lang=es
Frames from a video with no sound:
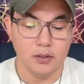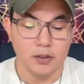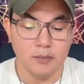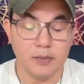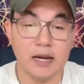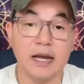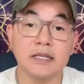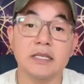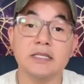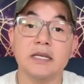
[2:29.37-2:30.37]
Mira,
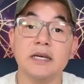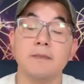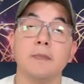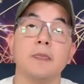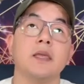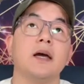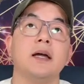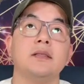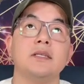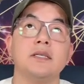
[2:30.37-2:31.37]
antes de,
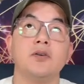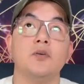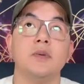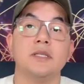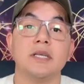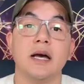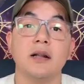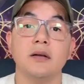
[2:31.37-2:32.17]
antes de comenzar,